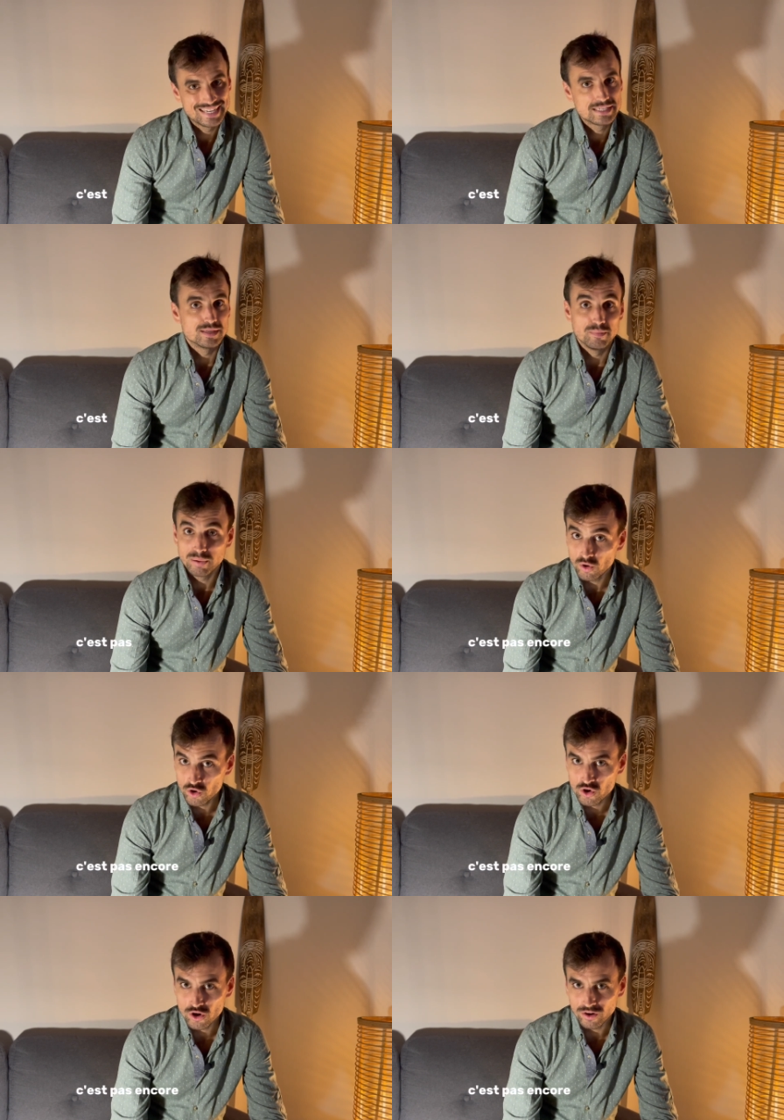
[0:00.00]
C'est pas
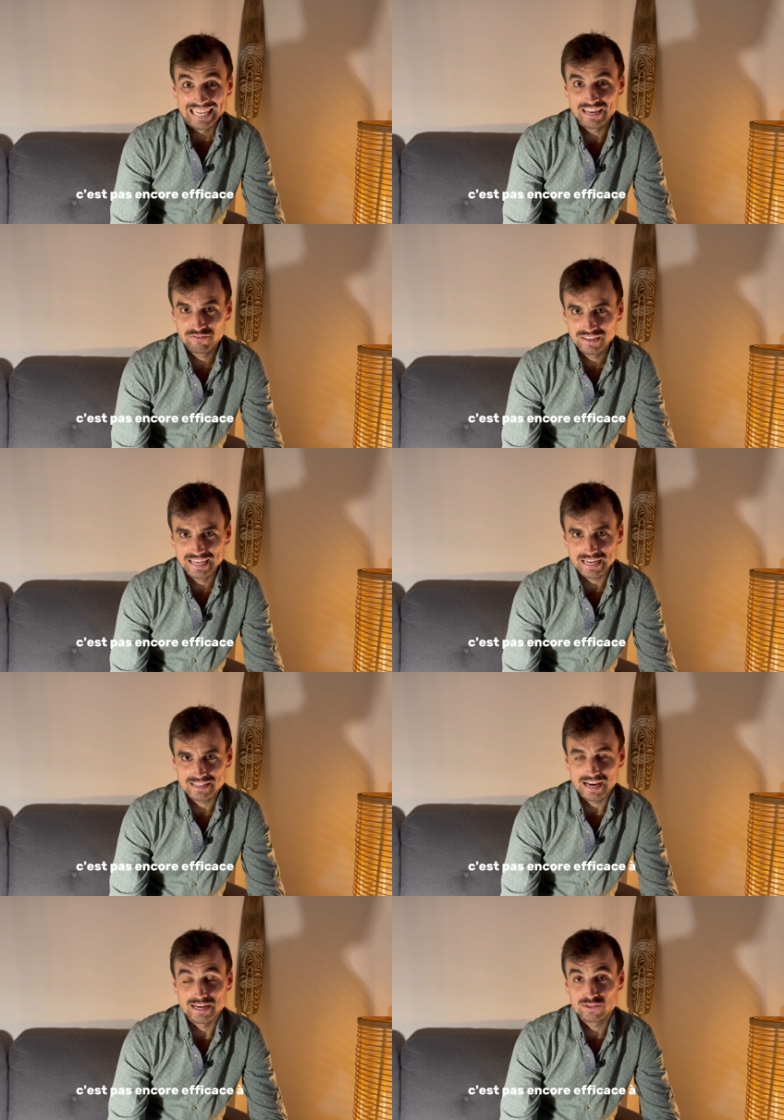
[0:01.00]
encore
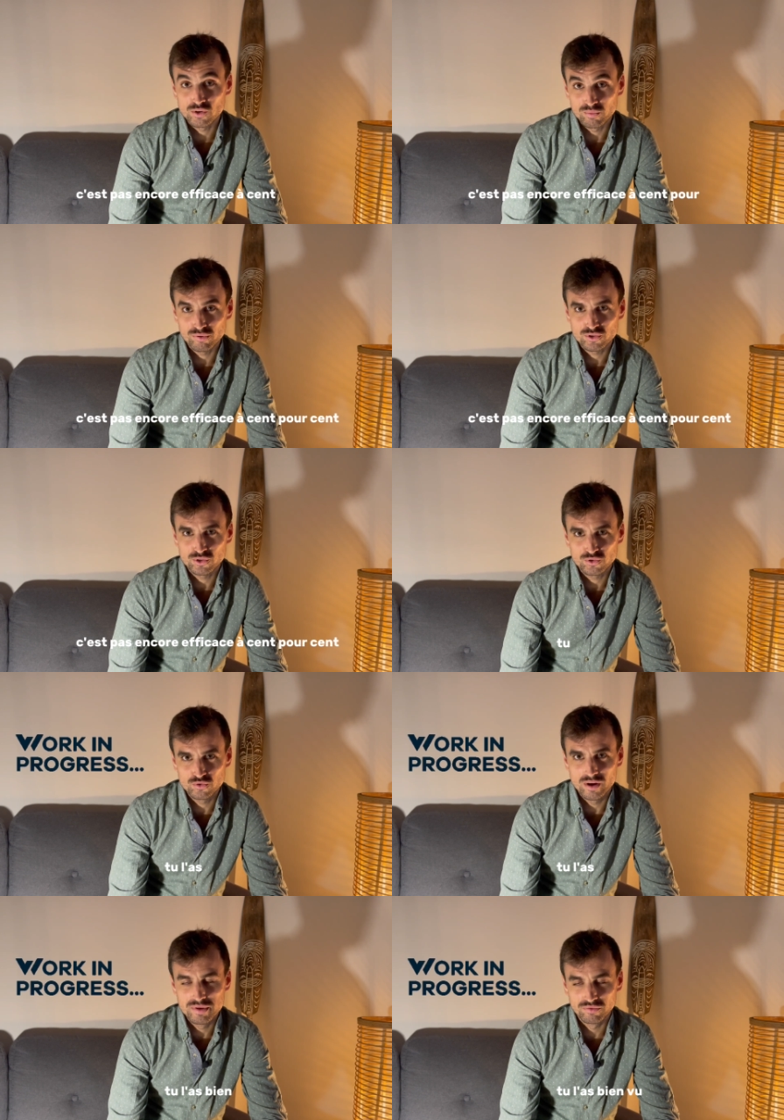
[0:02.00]
efficace à 100%, tu
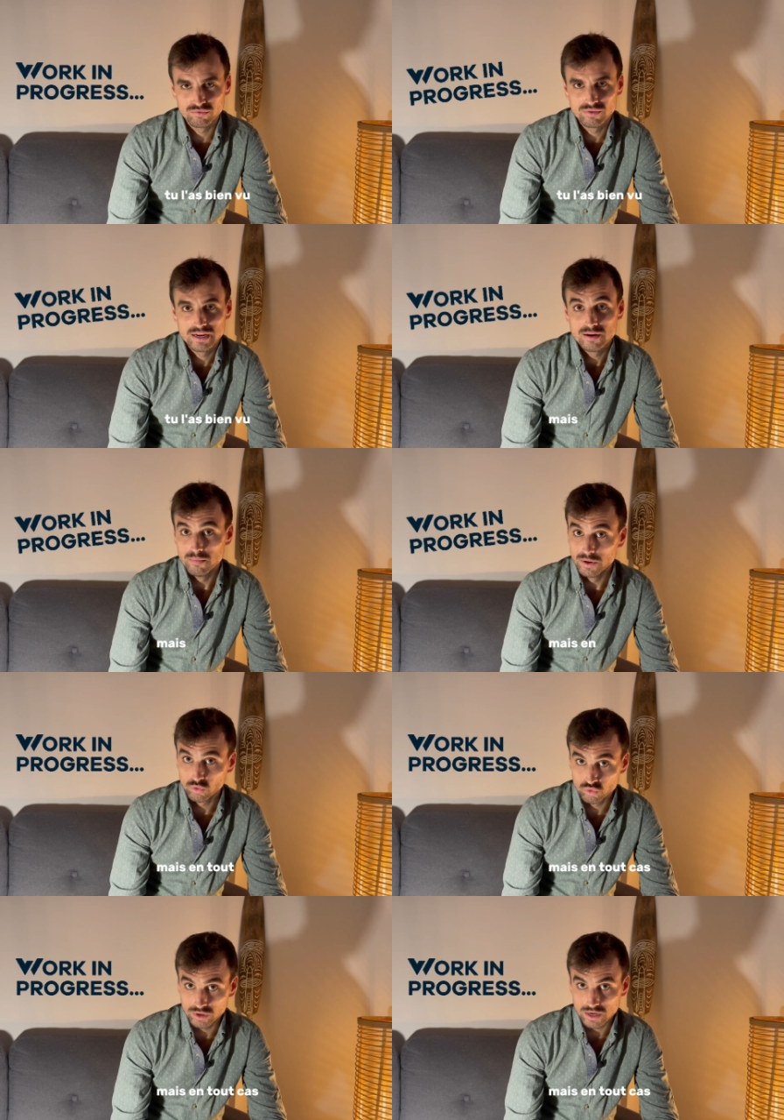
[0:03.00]
l'as bien vu, mais en
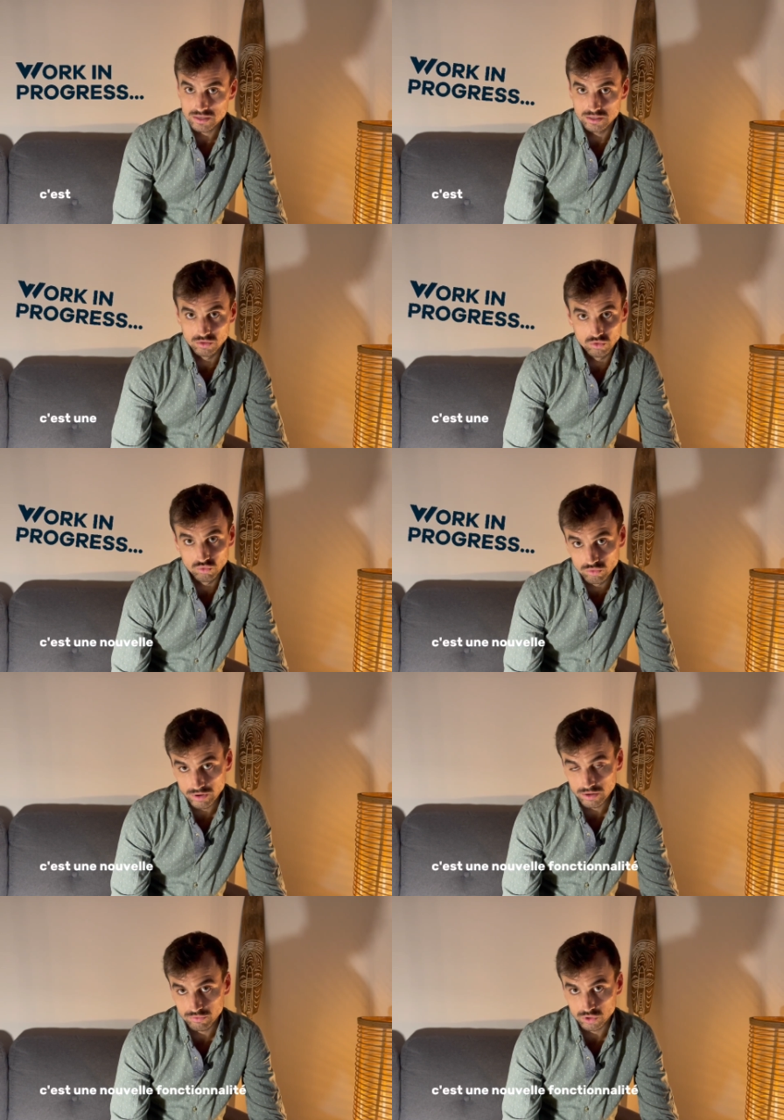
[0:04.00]
tout cas, c'est une
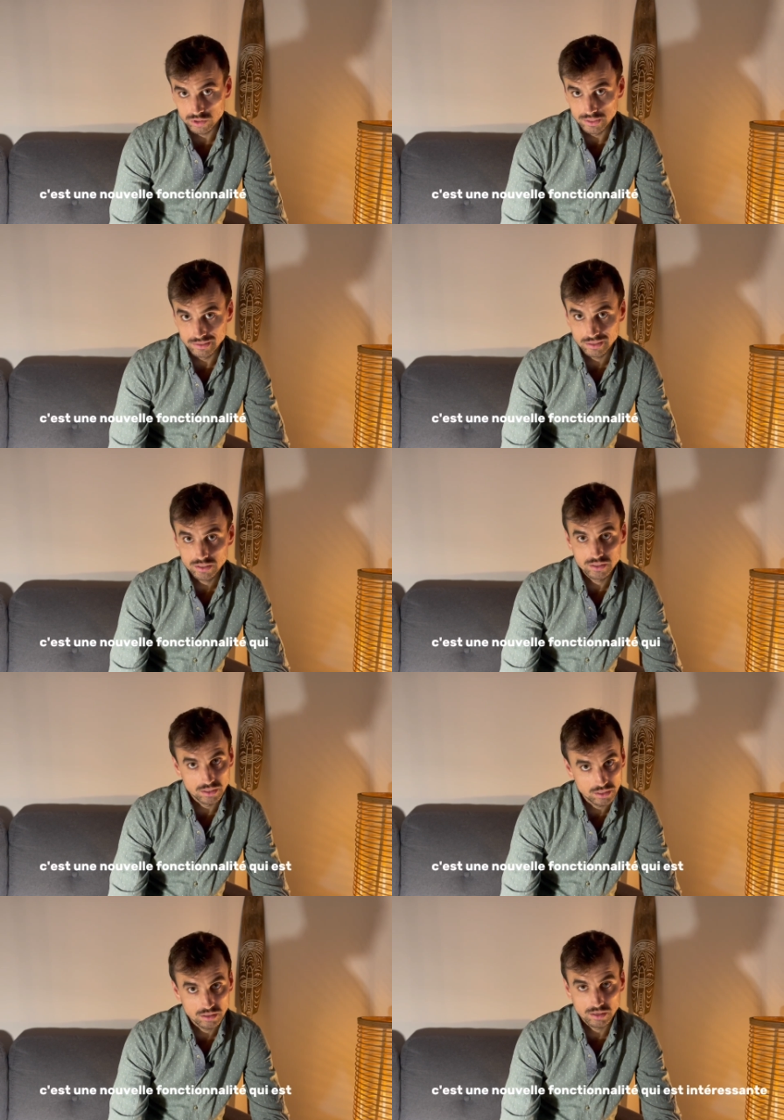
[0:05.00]
nouvelle fonctionnalité qui
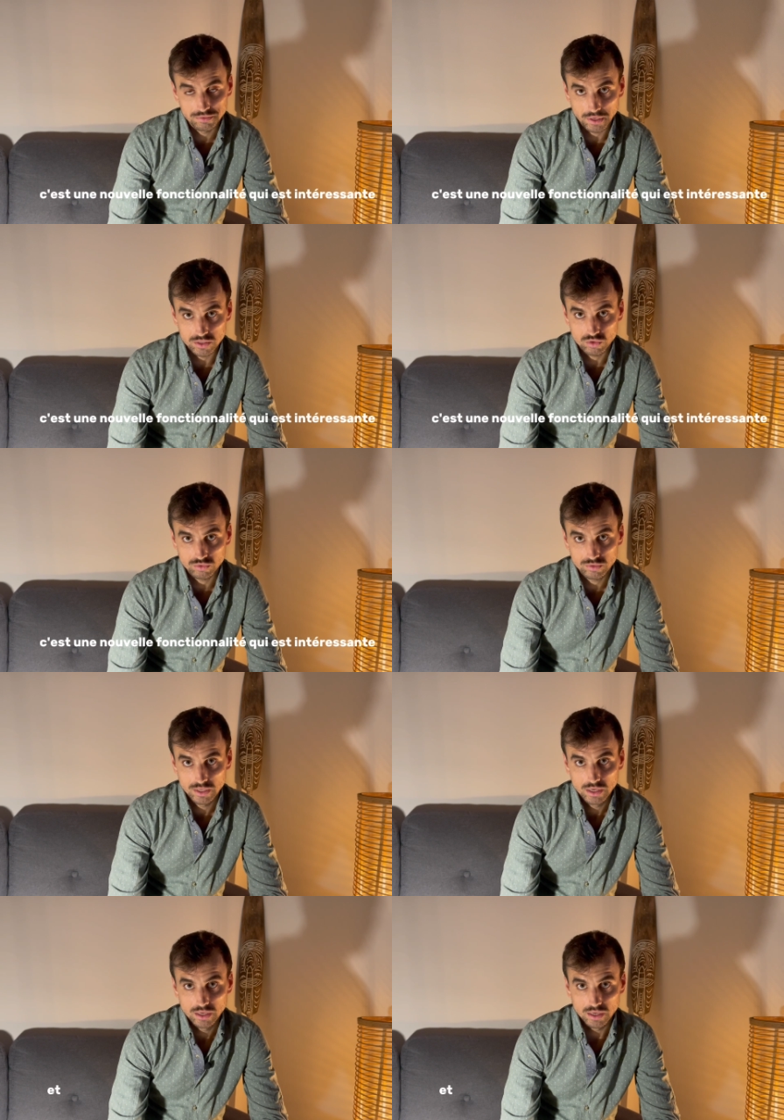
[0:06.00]
est intéressante
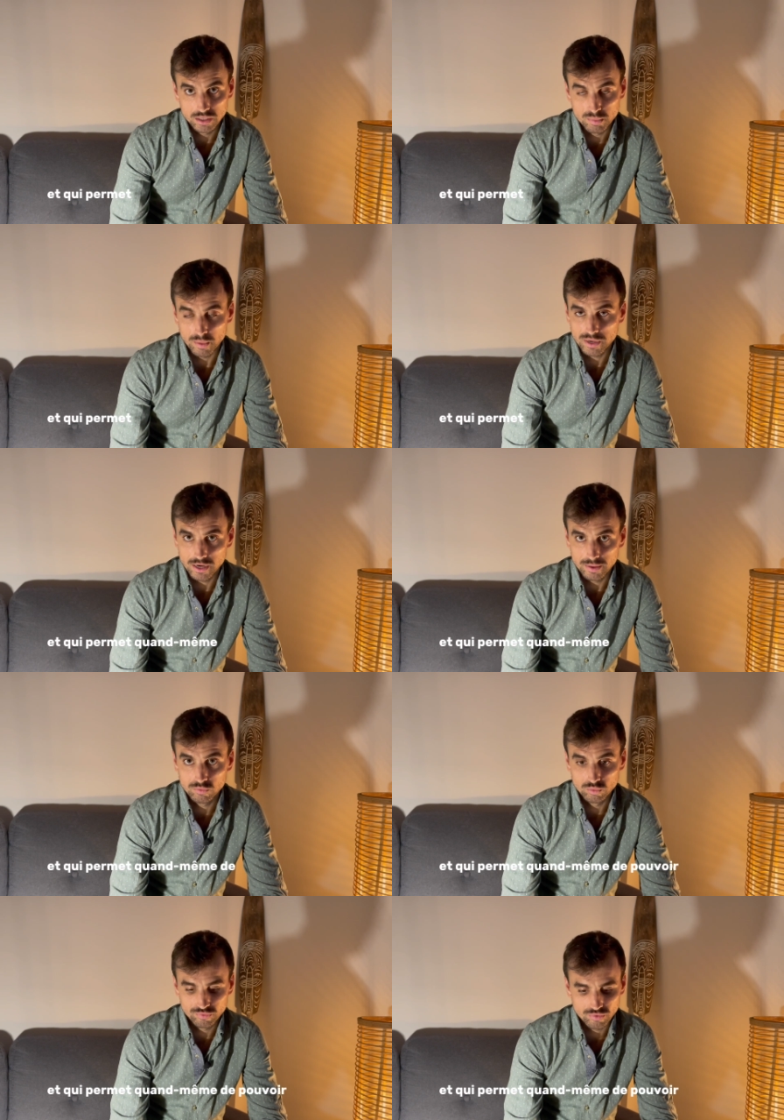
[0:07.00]
et qui permet quand même
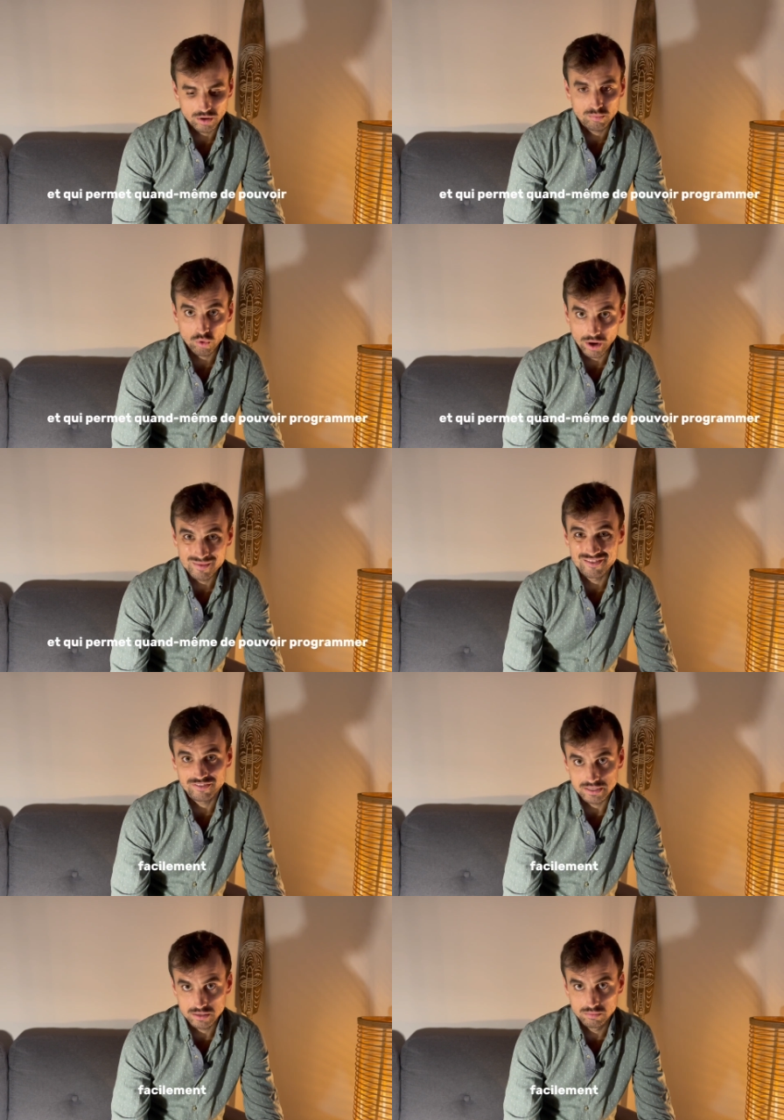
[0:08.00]
de pouvoir programmer
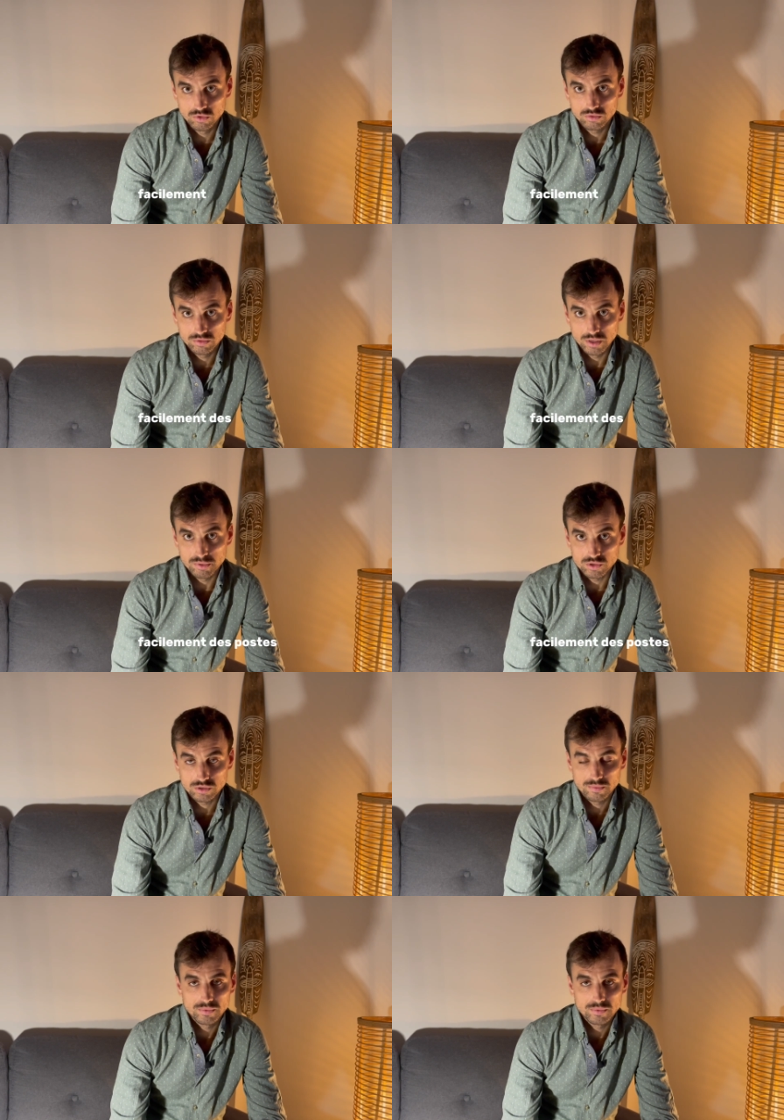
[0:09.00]
facilement des postes.